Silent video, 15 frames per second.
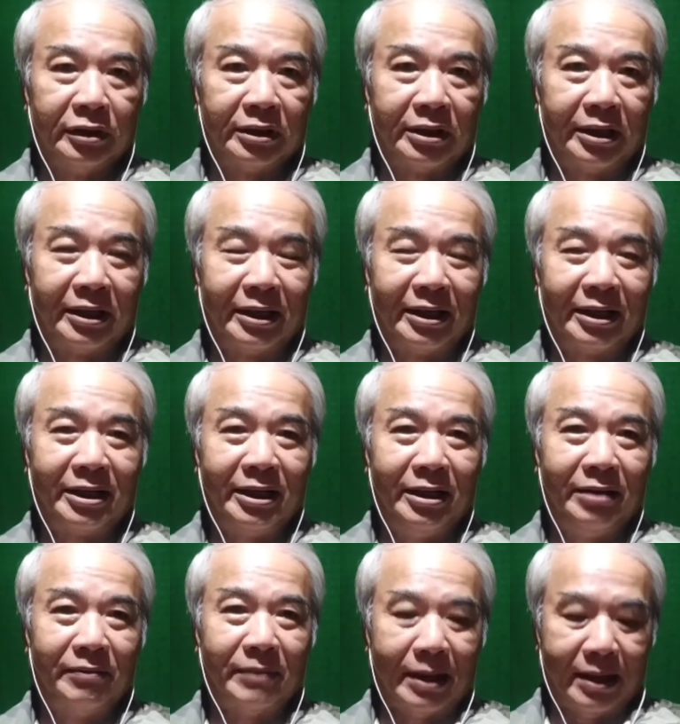thì cái
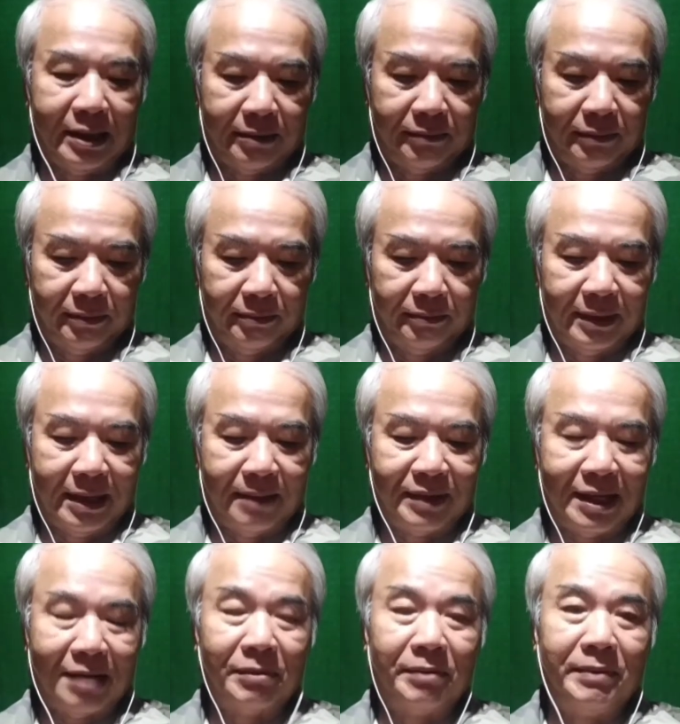khi mà làm
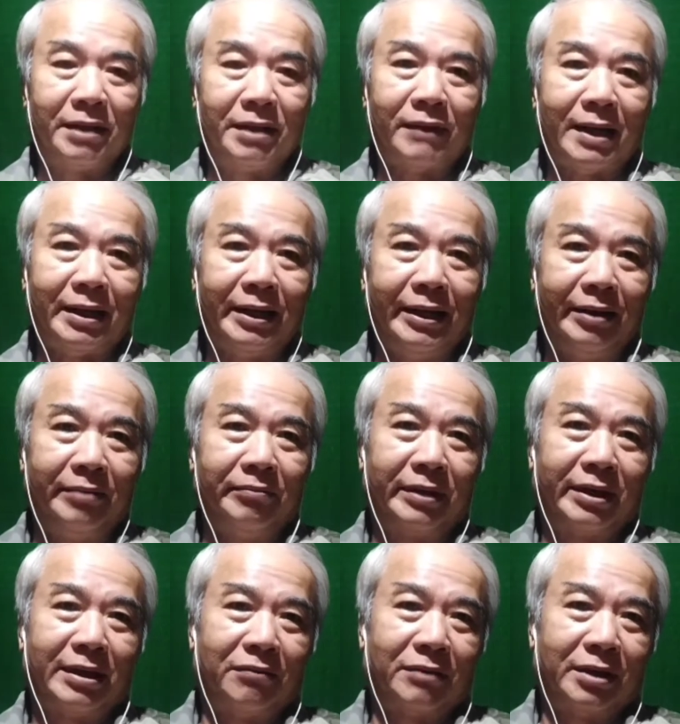sao mình biết phát hiện
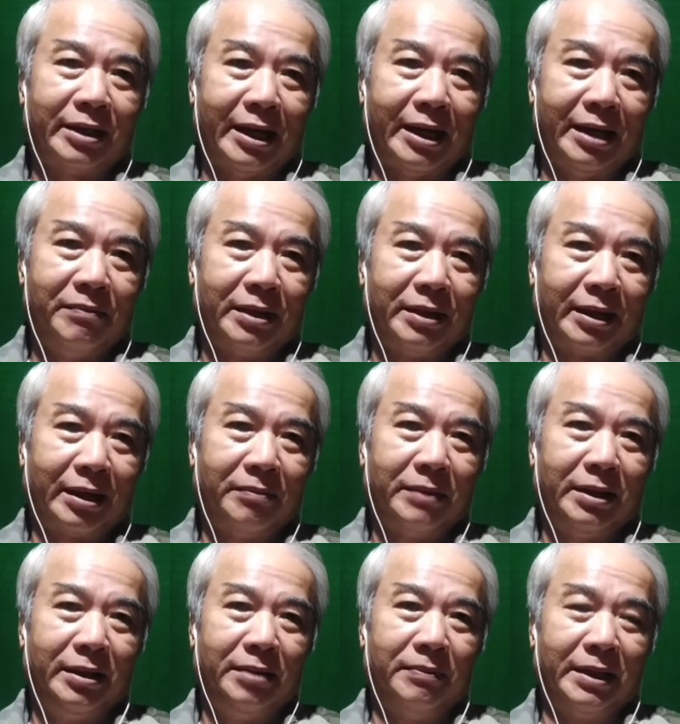trong cơ thể mình cái
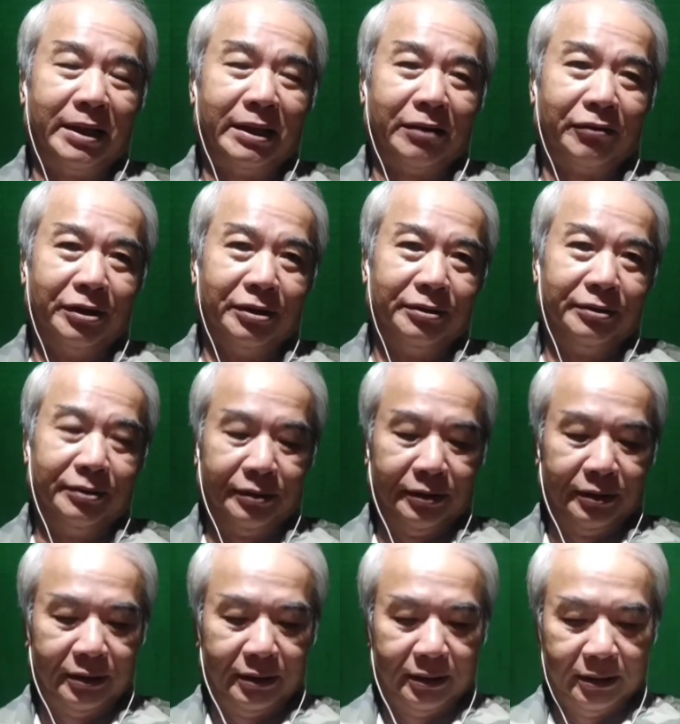bị bệnh tiểu đường
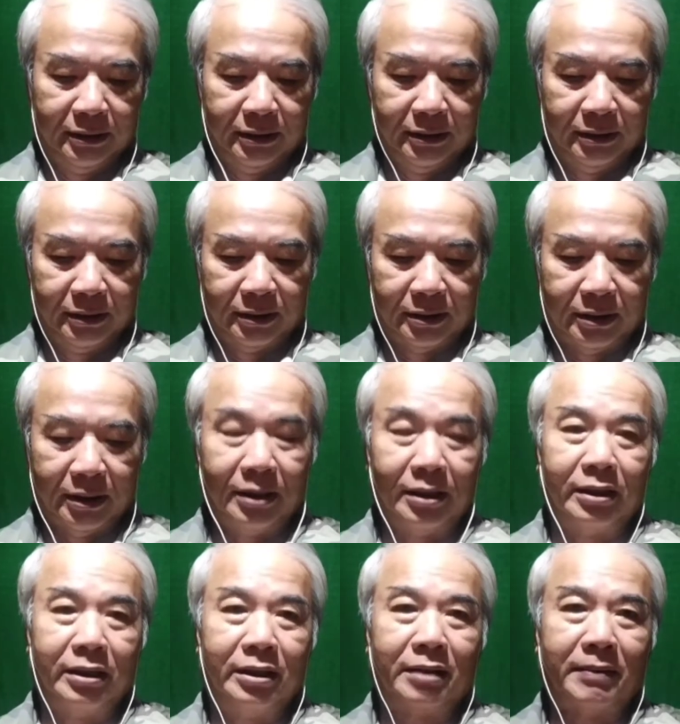
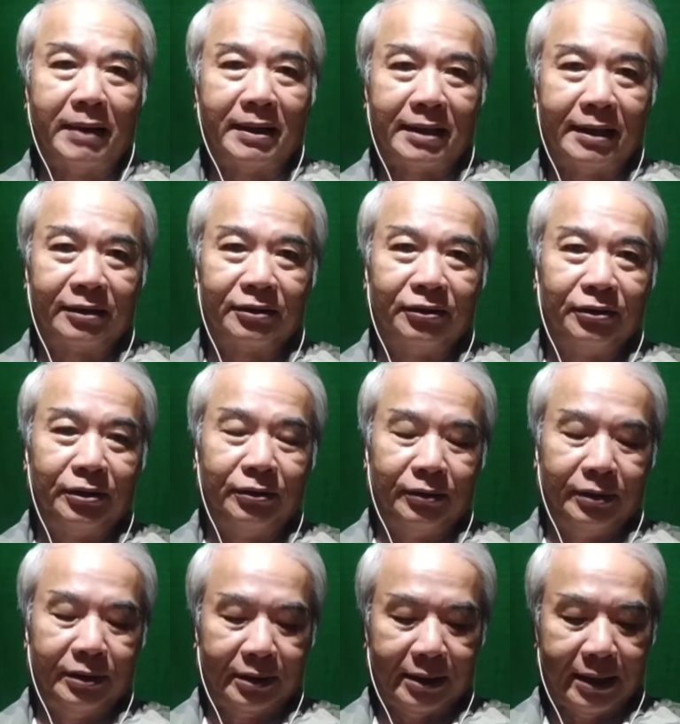thì với bản thân tôi
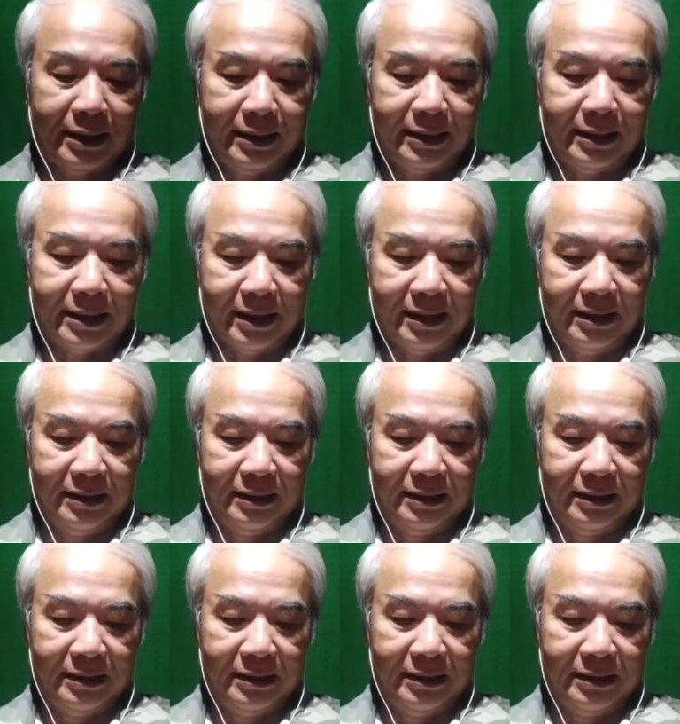tôi thấy cái này